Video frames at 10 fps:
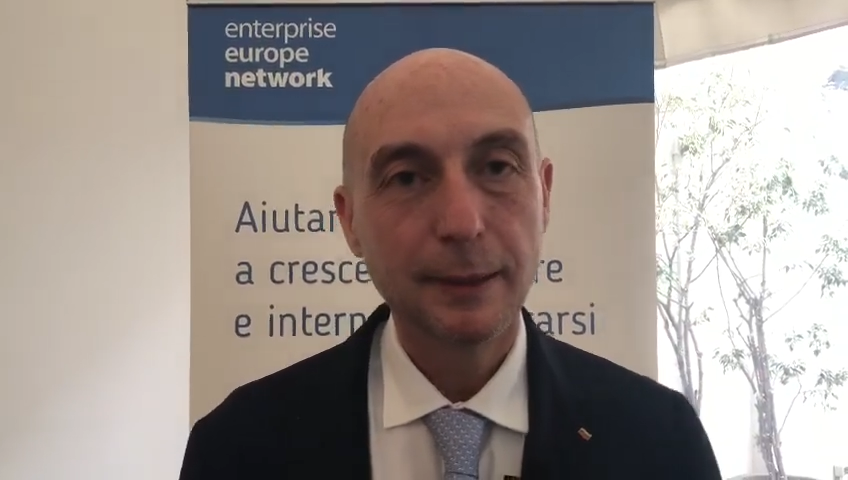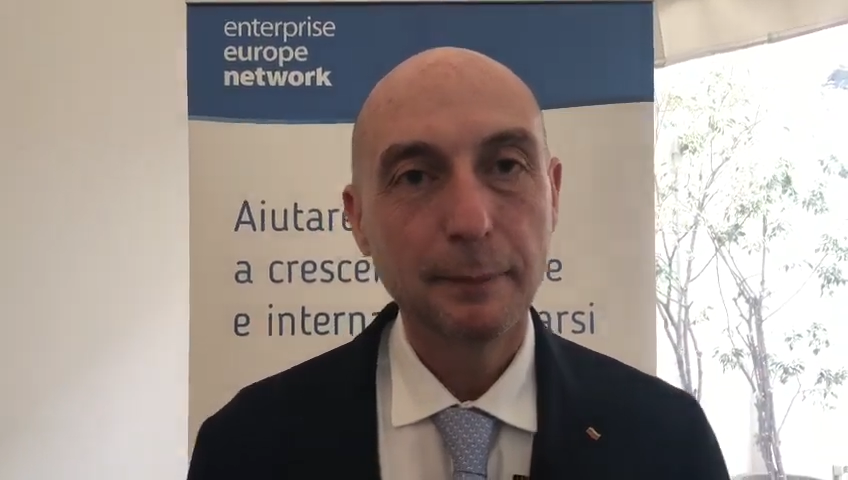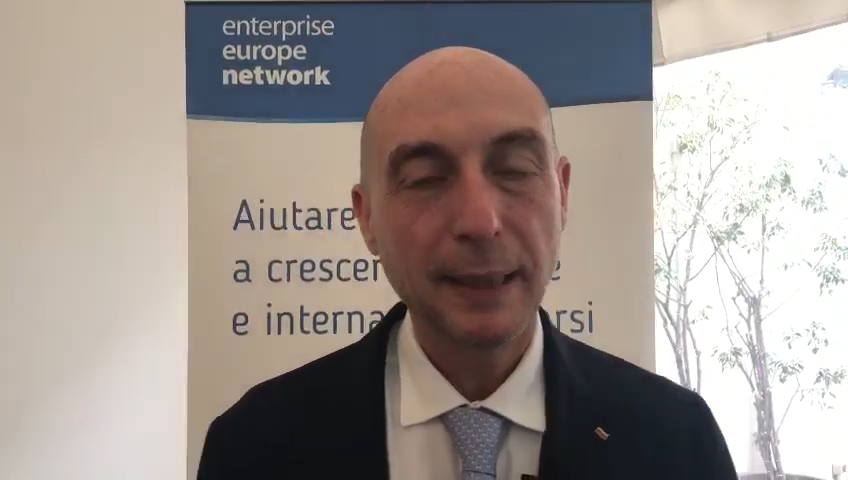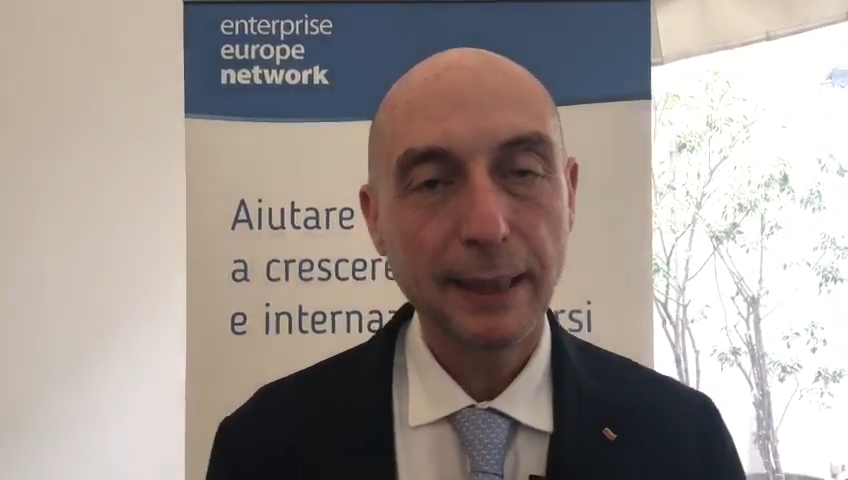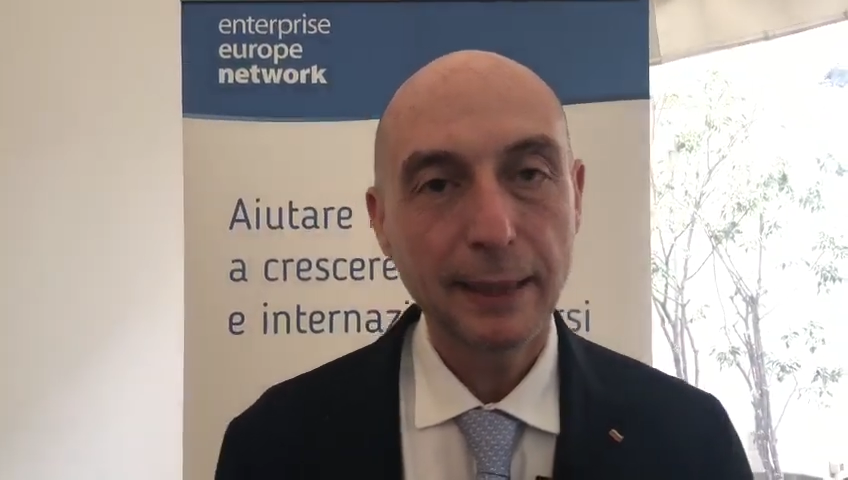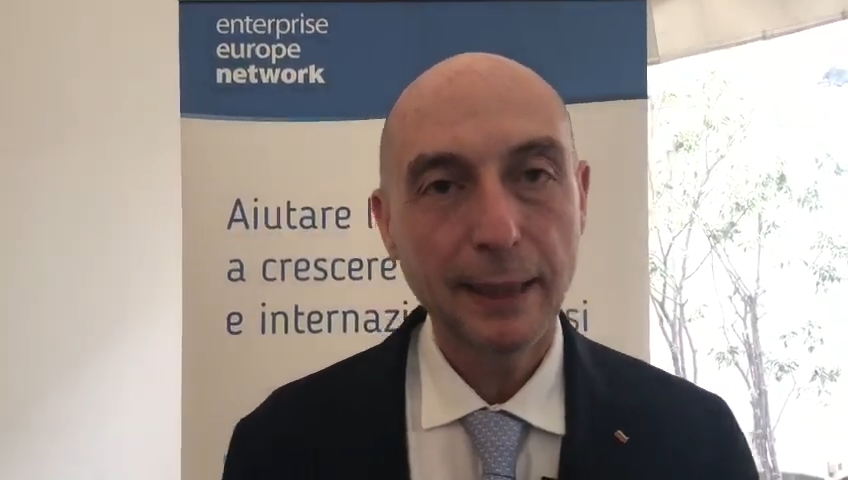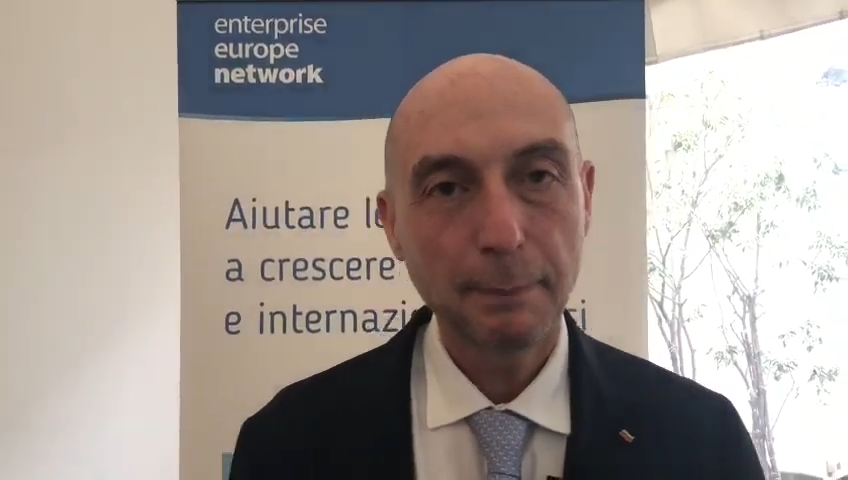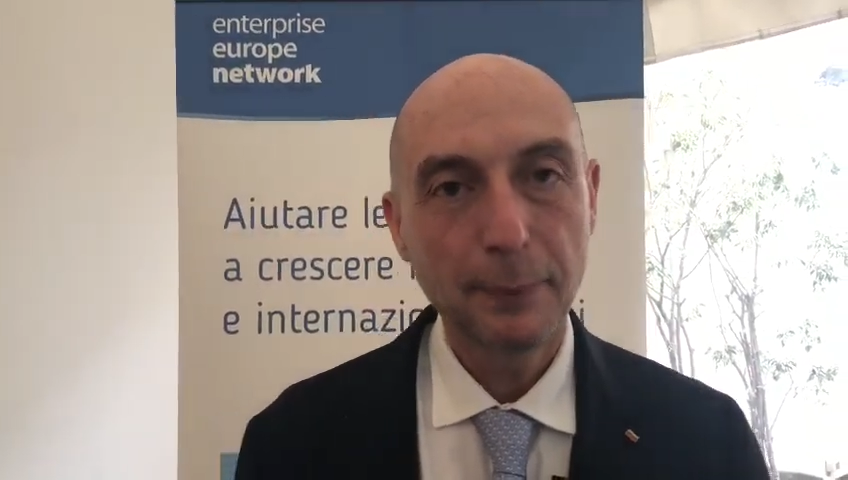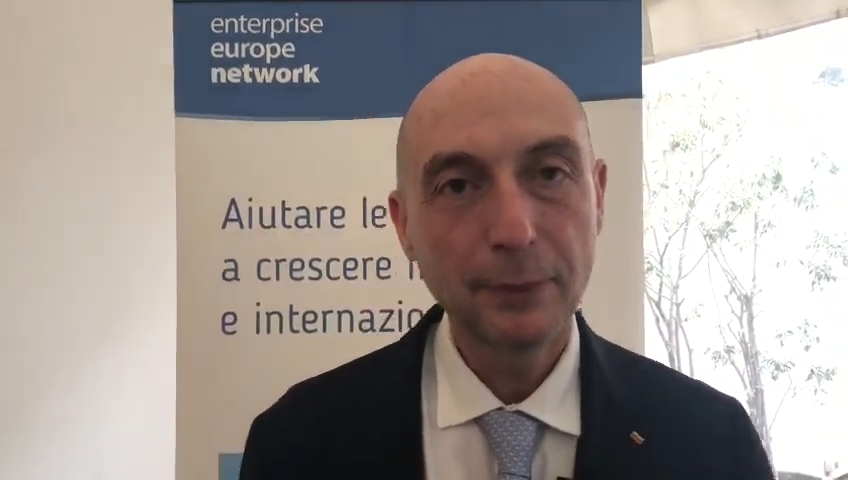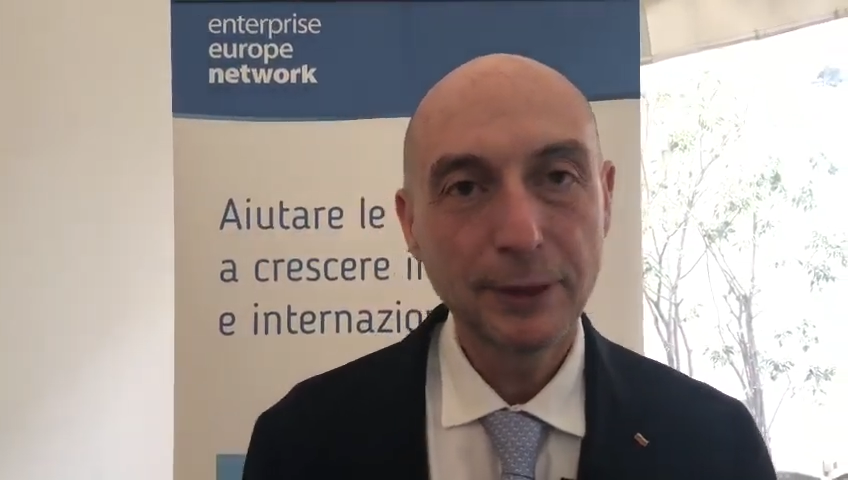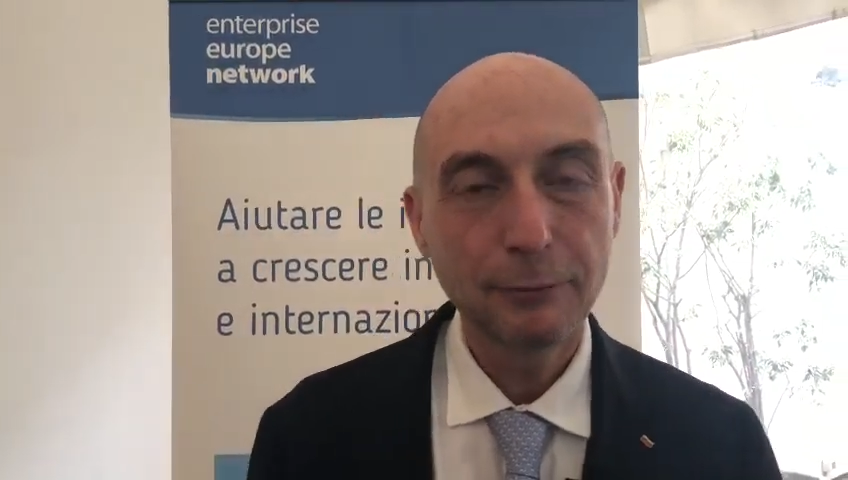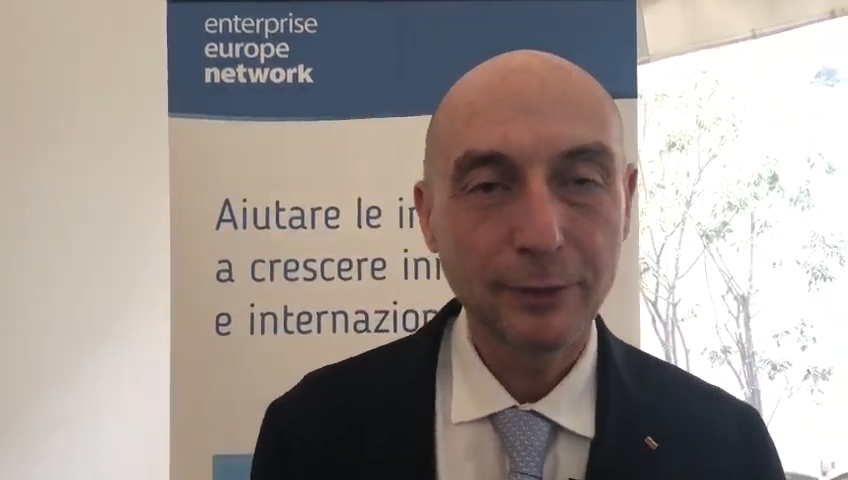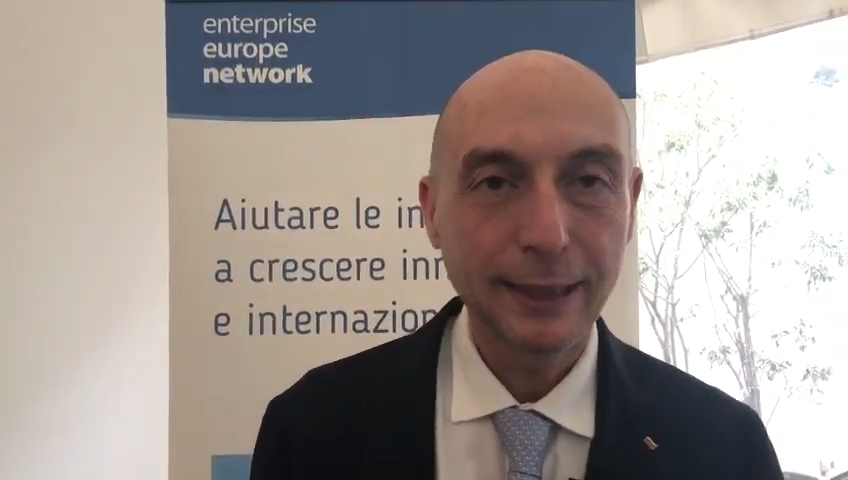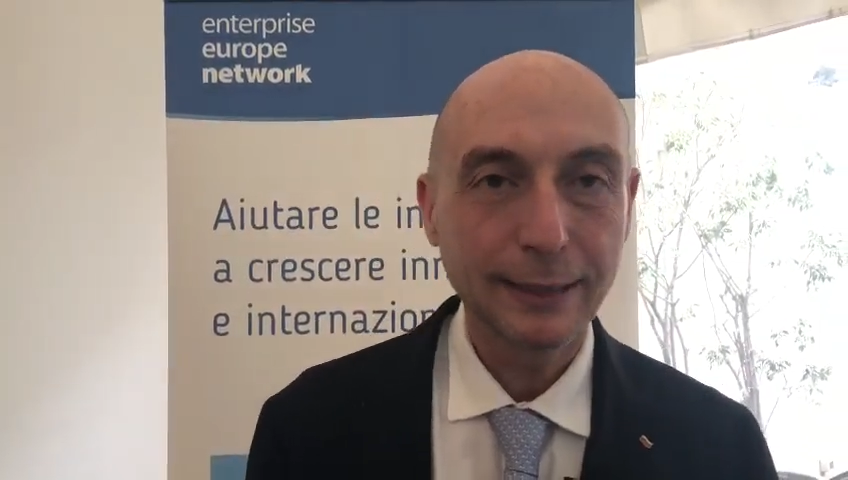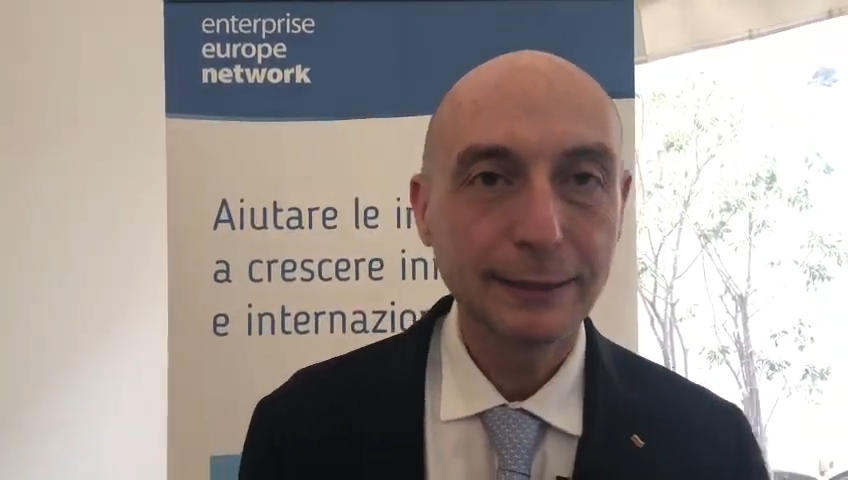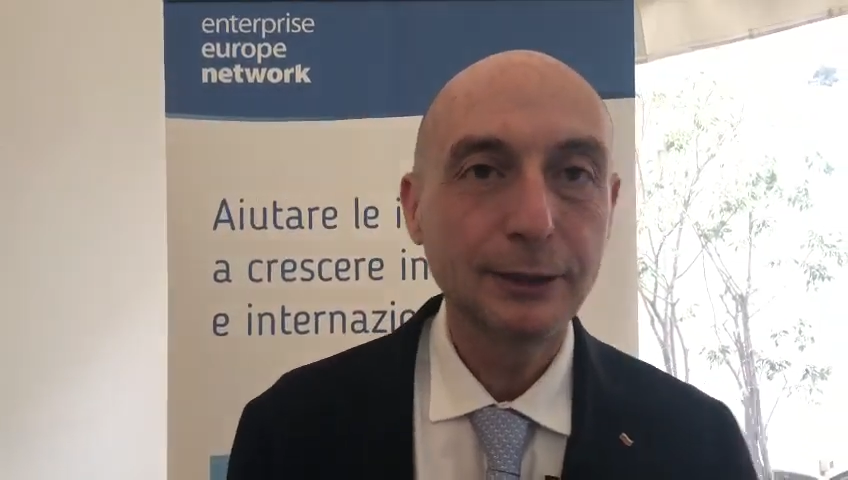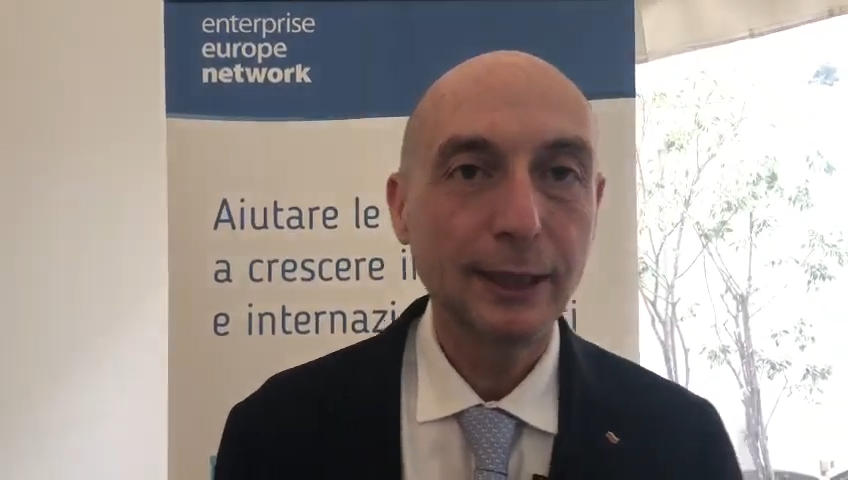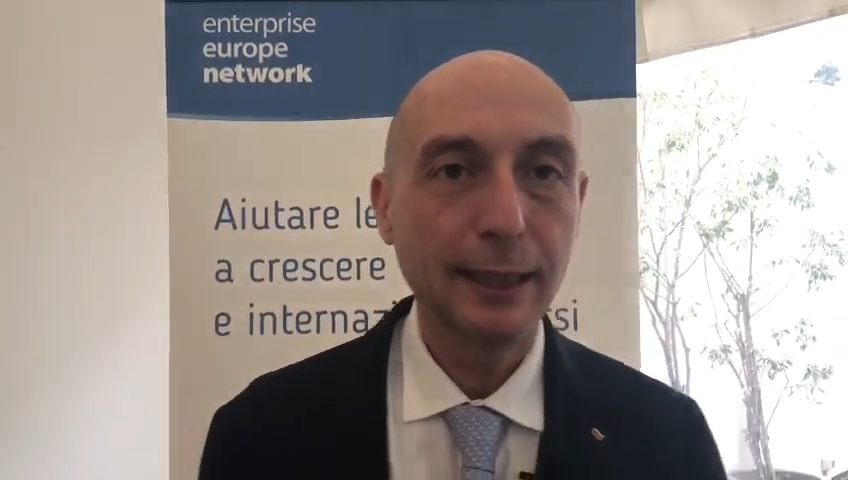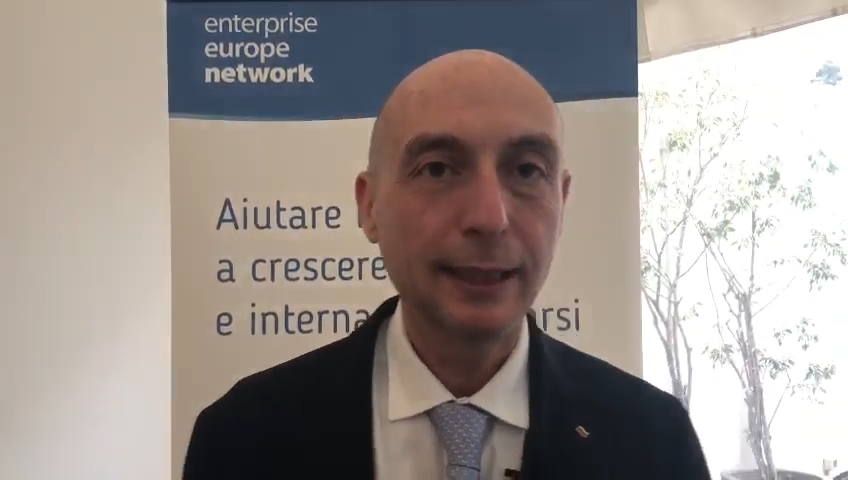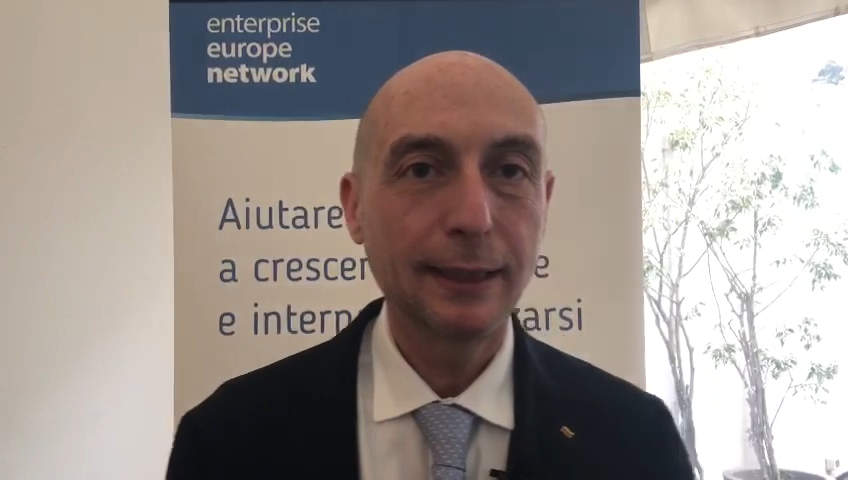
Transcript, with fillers: Ma i rapporti fra la Sicilia